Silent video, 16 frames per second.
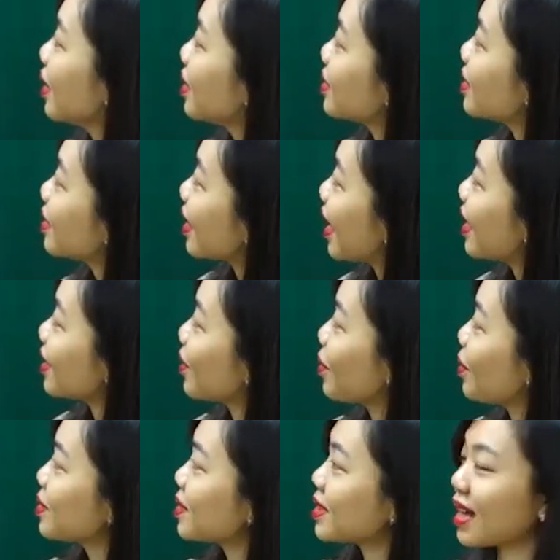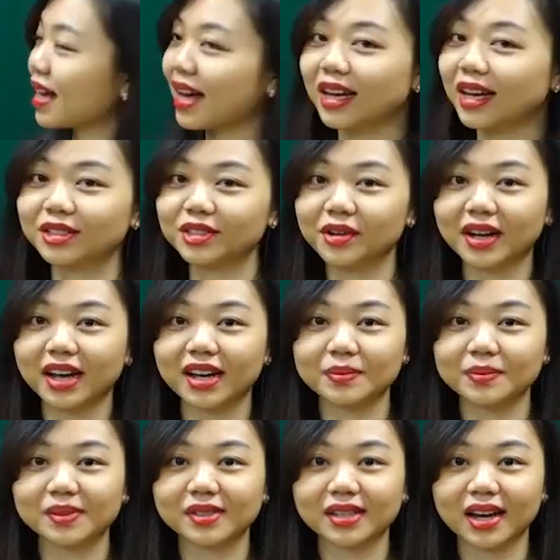Trước hết, cô sẽ cho các
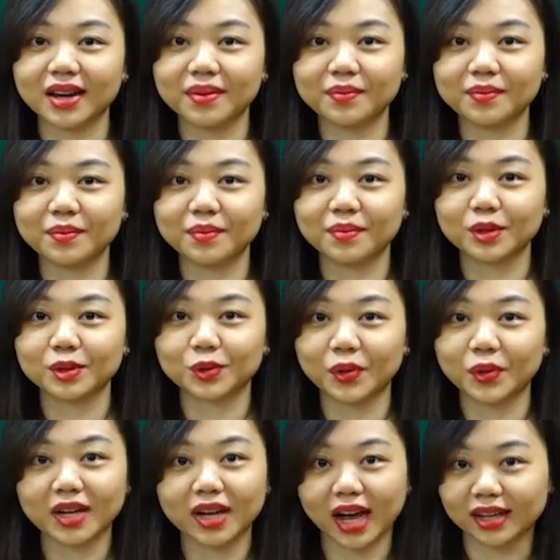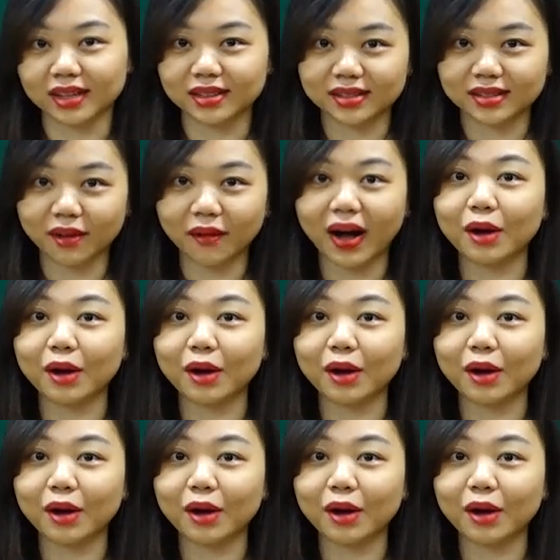em xem một số hình ảnh như sau.